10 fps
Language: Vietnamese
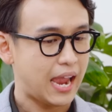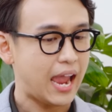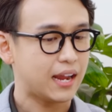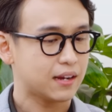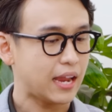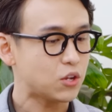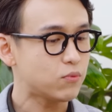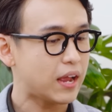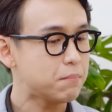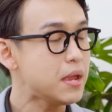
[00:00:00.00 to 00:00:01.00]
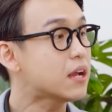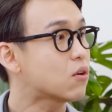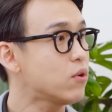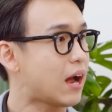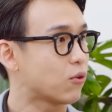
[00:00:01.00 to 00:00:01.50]
À, các chú nai biết
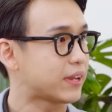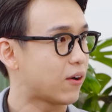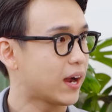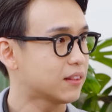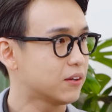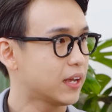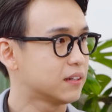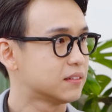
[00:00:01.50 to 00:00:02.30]
cúi đầu chào khách thôi anh.